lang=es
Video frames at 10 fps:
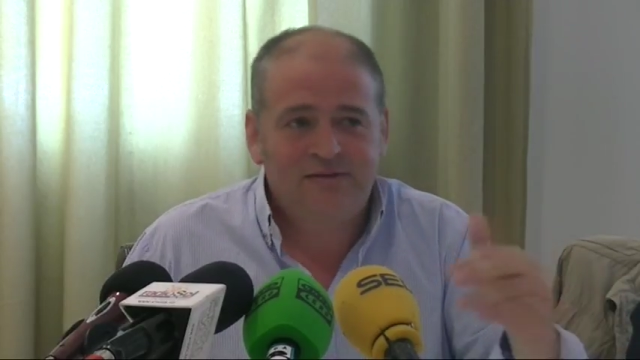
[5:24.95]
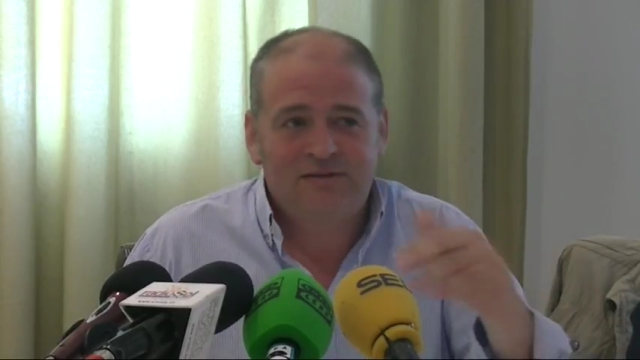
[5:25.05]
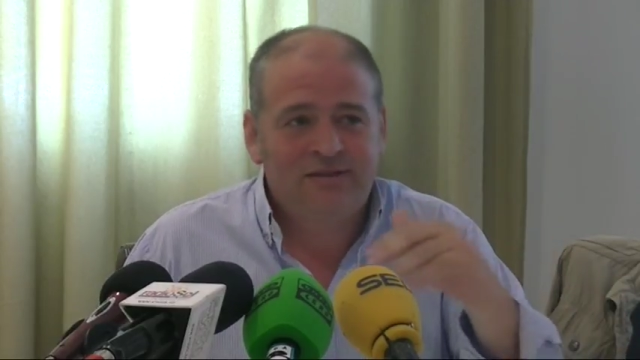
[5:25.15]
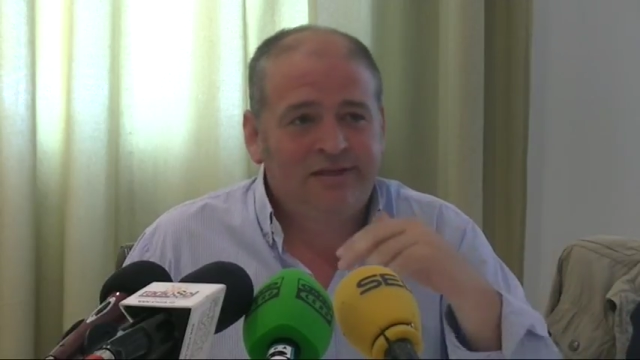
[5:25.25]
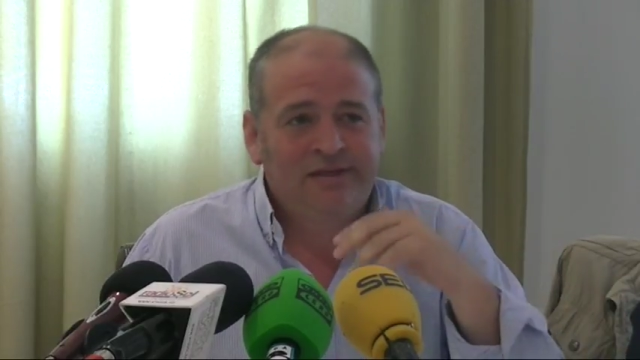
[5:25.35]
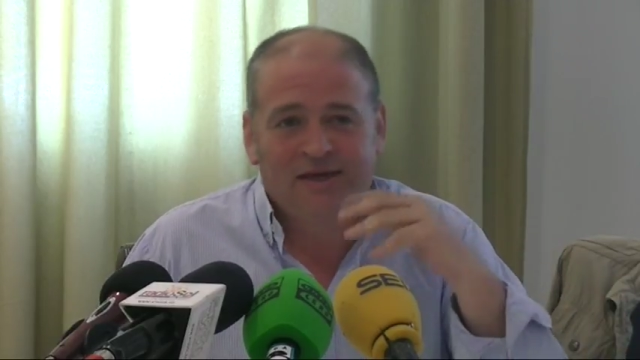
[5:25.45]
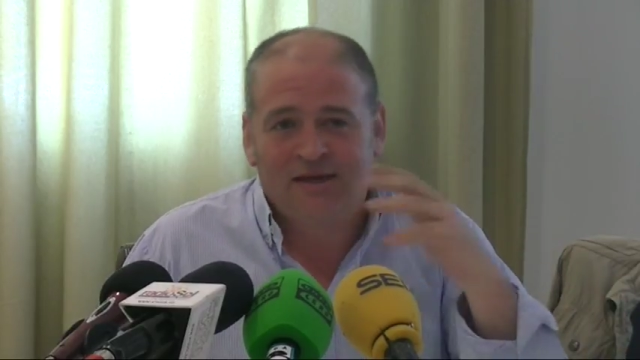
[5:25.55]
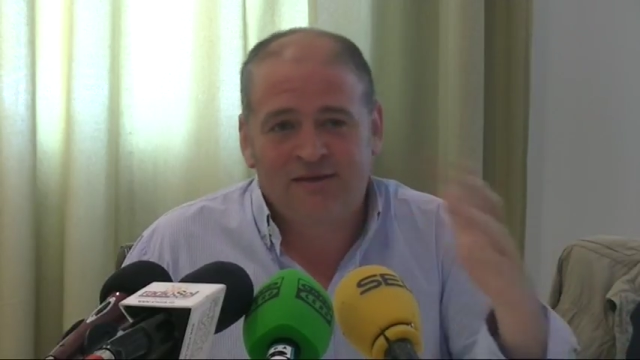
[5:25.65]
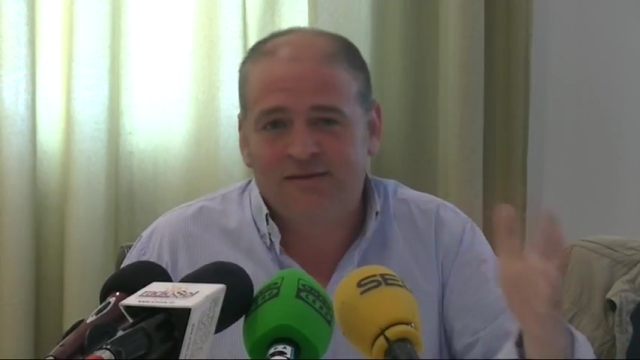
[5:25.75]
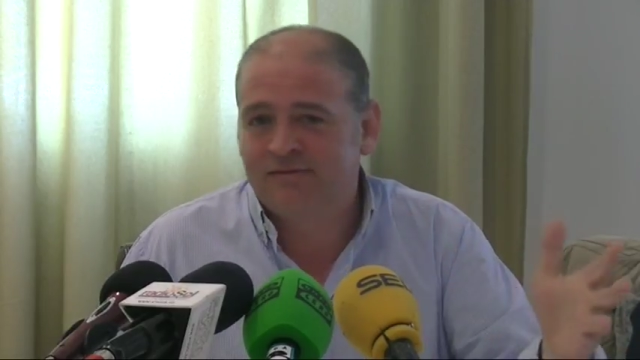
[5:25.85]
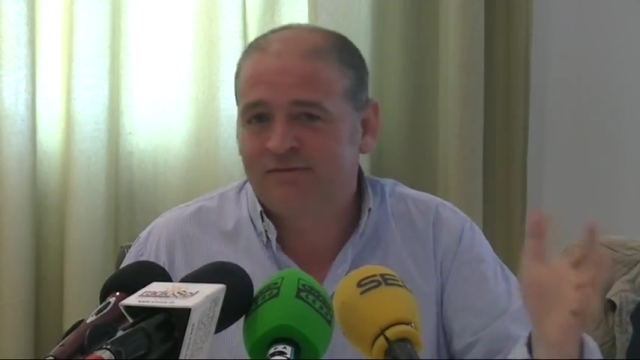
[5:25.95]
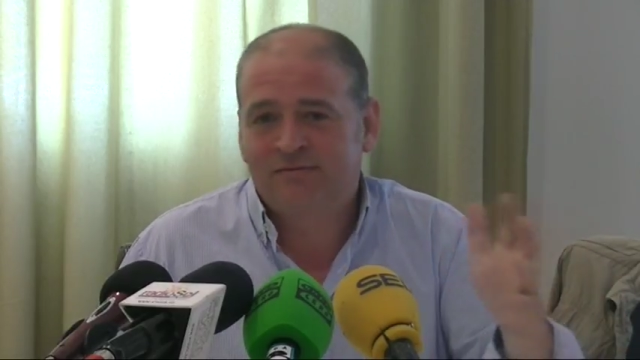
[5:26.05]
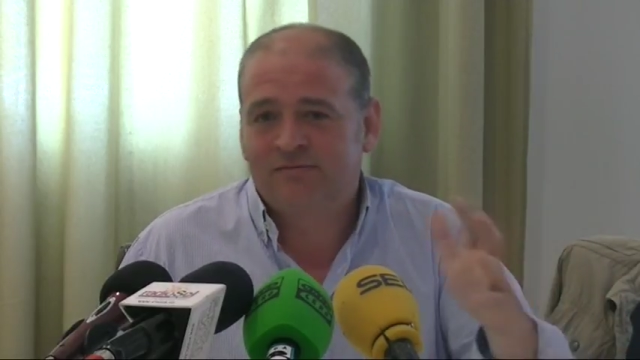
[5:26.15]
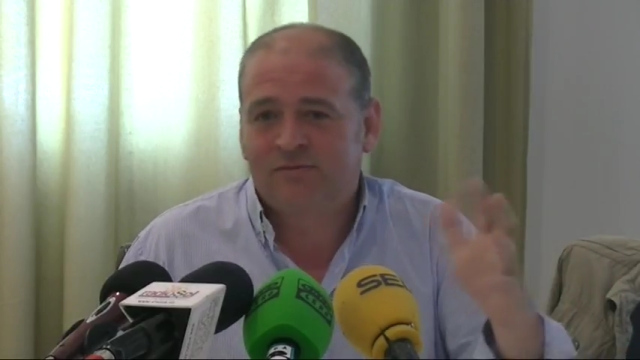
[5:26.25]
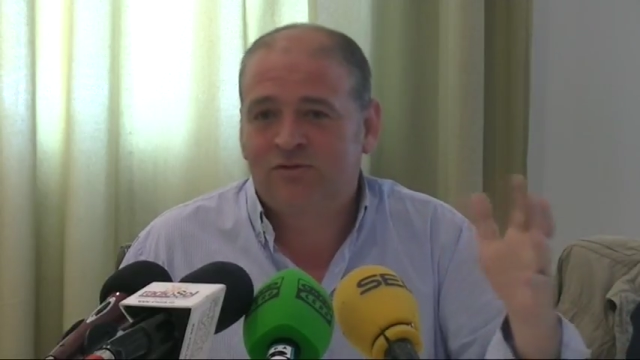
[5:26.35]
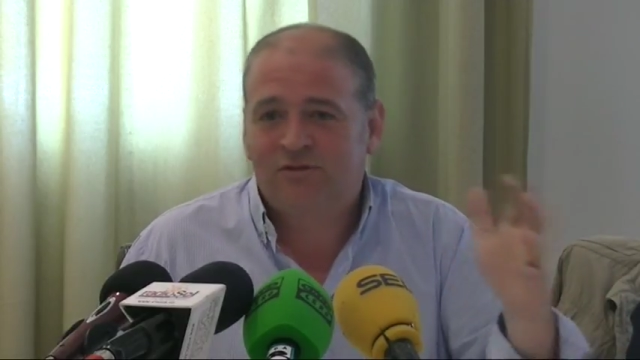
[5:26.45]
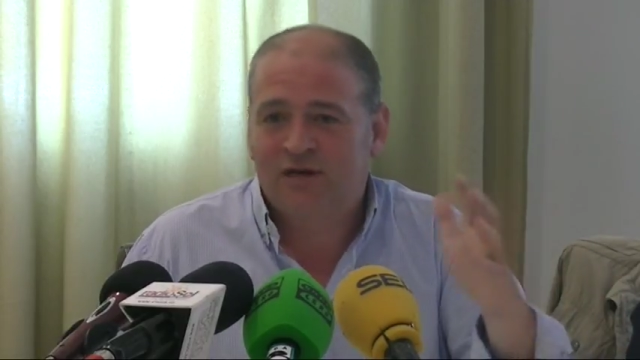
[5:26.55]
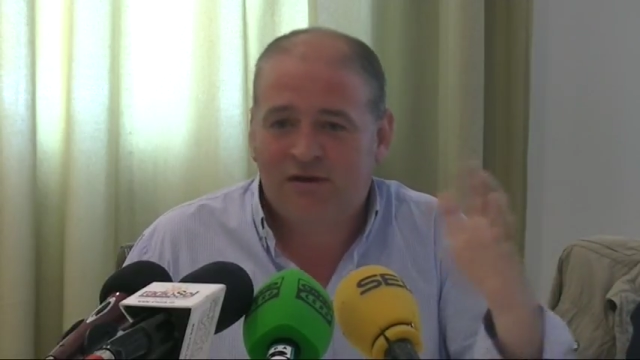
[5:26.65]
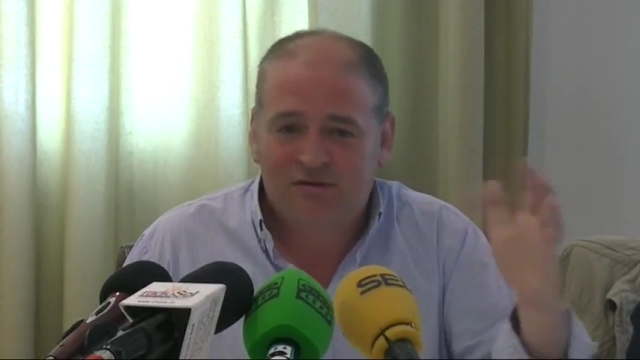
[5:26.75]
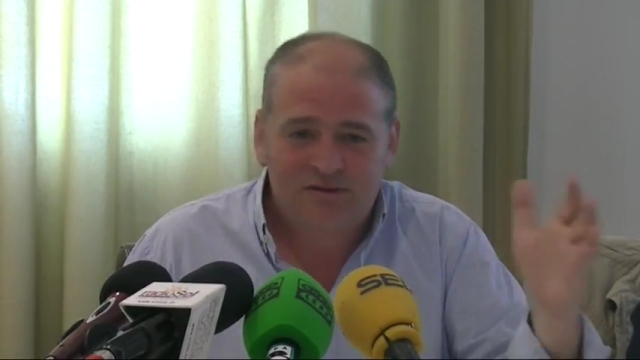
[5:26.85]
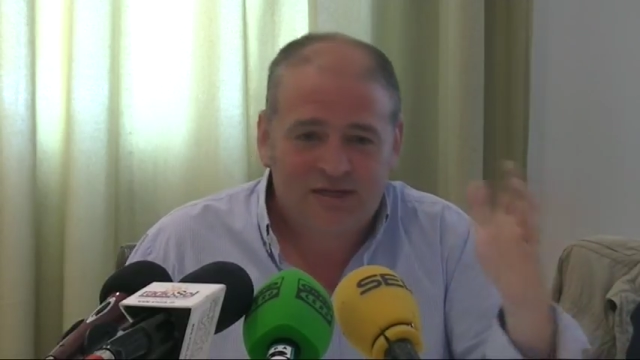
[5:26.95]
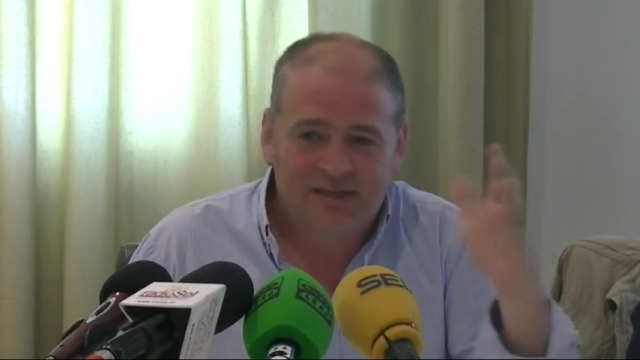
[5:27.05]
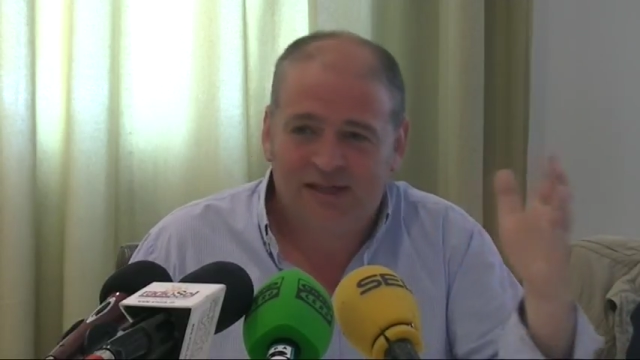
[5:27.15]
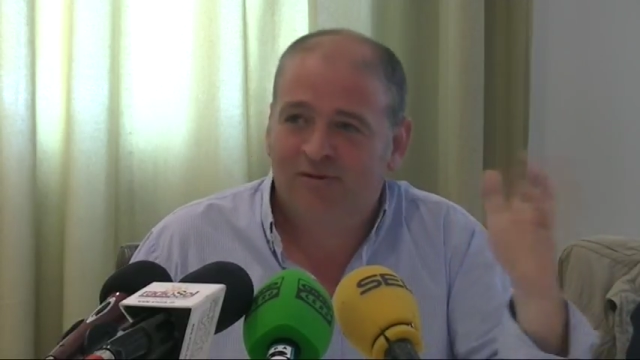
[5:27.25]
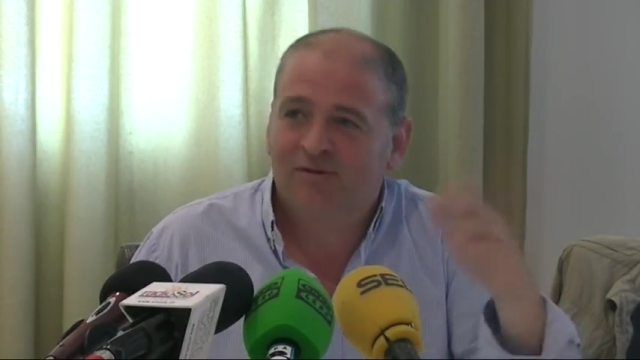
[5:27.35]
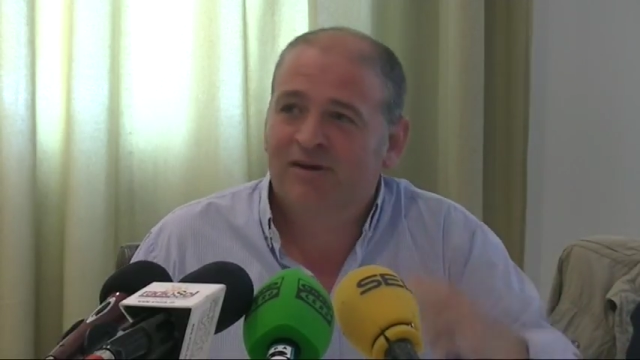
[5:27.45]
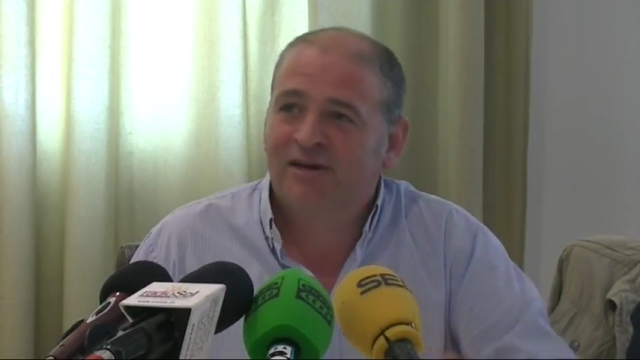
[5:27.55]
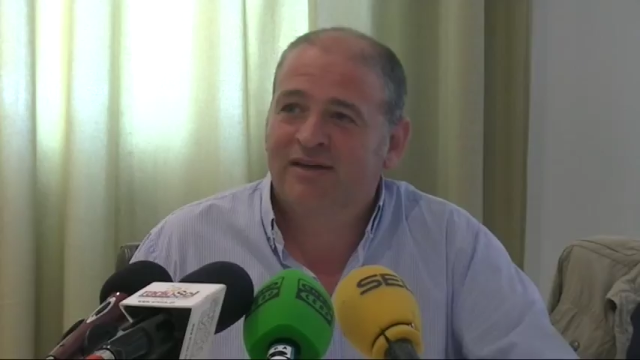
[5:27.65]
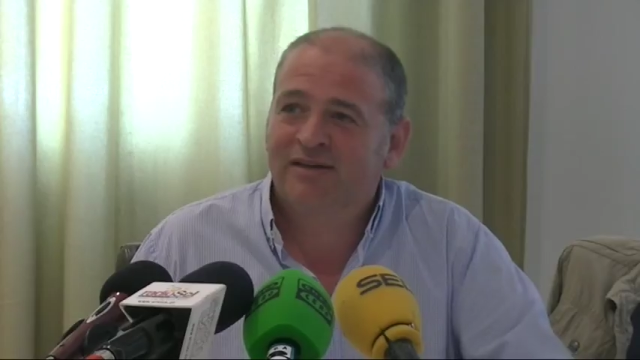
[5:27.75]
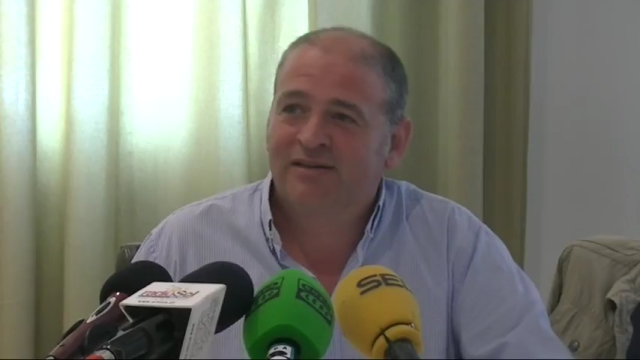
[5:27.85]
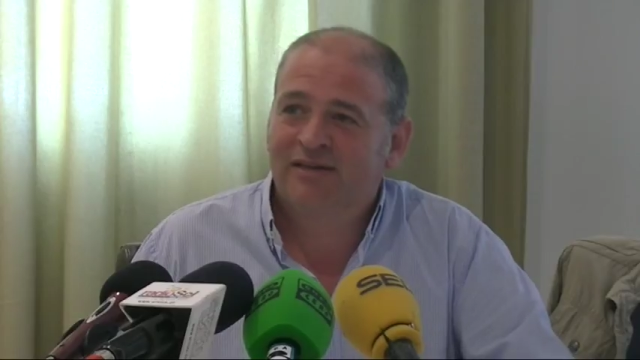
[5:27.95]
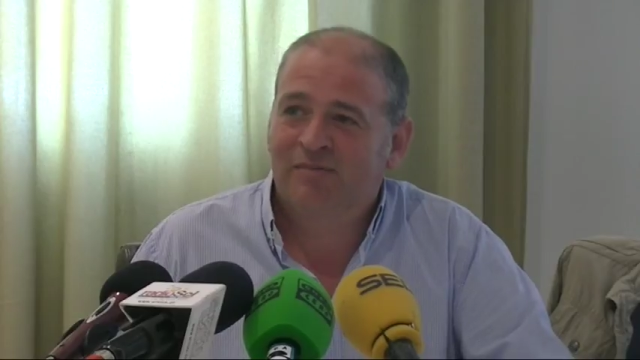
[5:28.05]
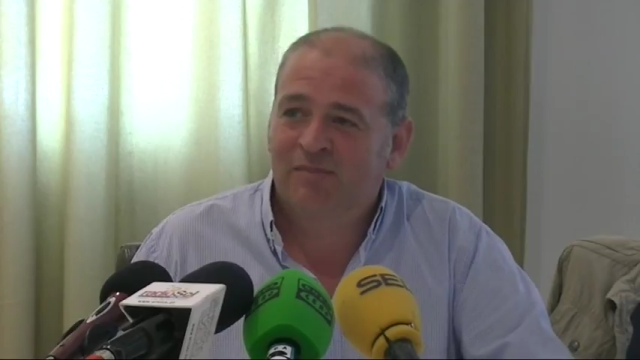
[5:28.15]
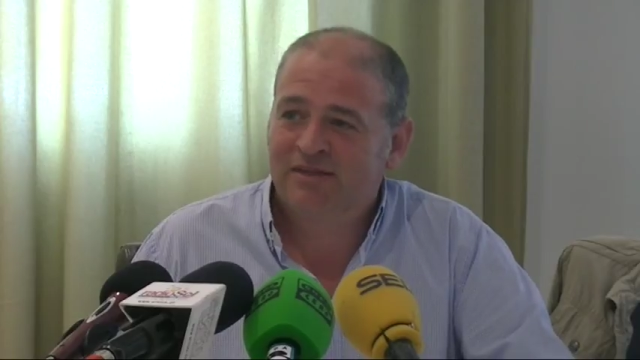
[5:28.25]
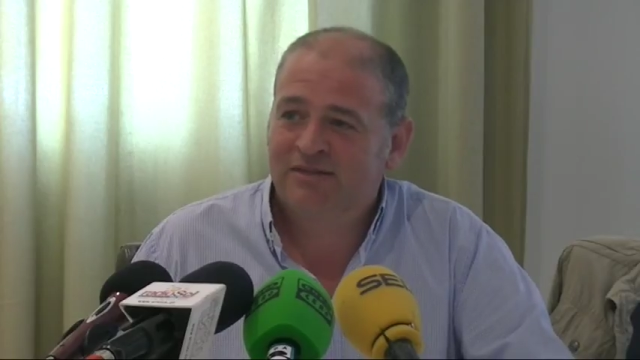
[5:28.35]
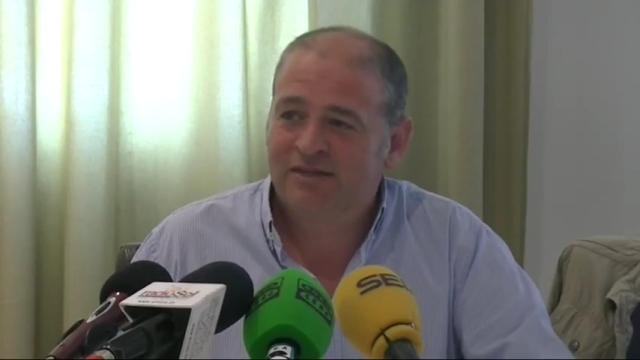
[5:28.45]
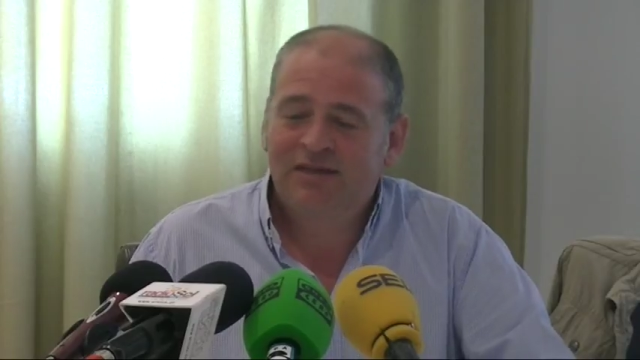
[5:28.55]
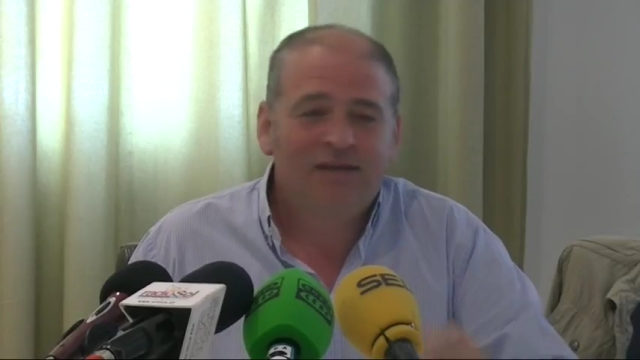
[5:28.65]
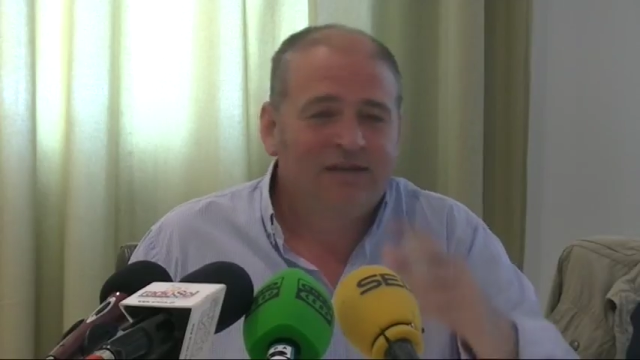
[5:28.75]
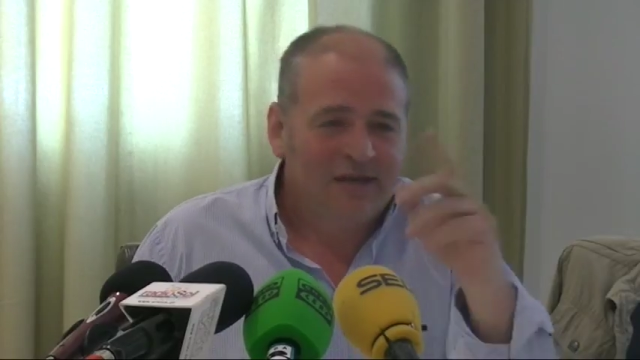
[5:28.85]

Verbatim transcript: y en muchas cosas que tengo en mente.